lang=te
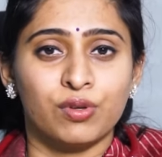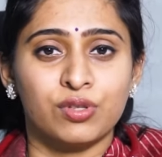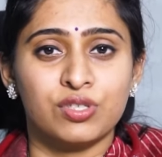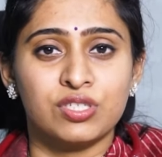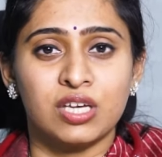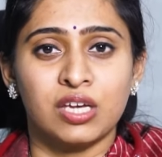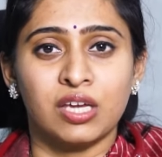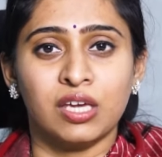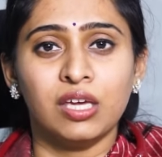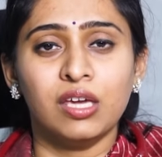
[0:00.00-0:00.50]

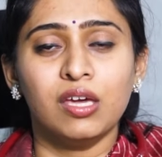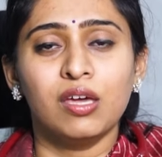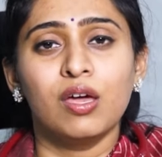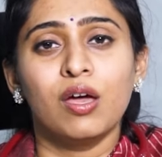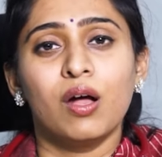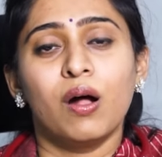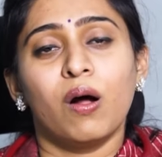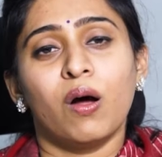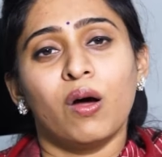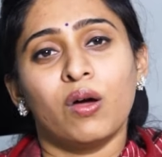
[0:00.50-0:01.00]
వచ్చాయి
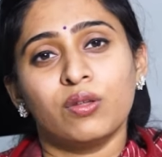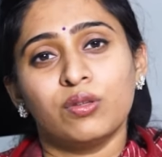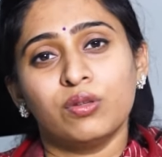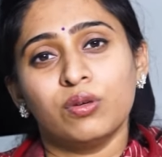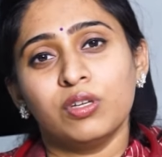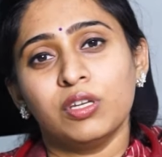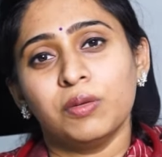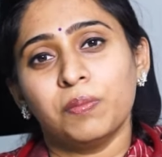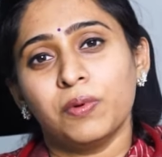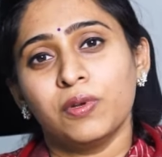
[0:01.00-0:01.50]
ఆర్తో
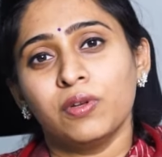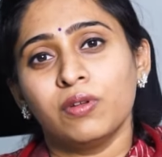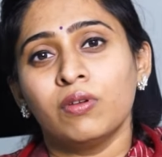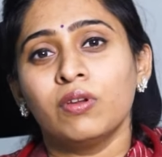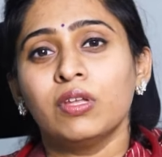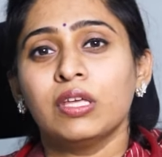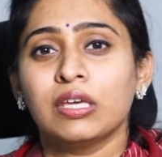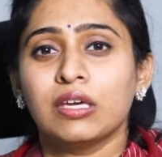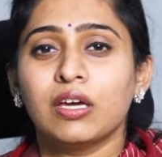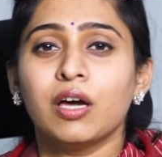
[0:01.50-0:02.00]

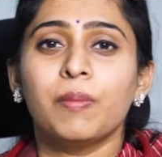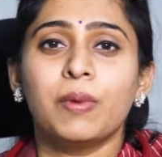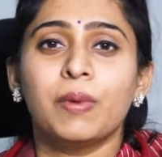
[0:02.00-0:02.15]
నిపుణులు ఇంకా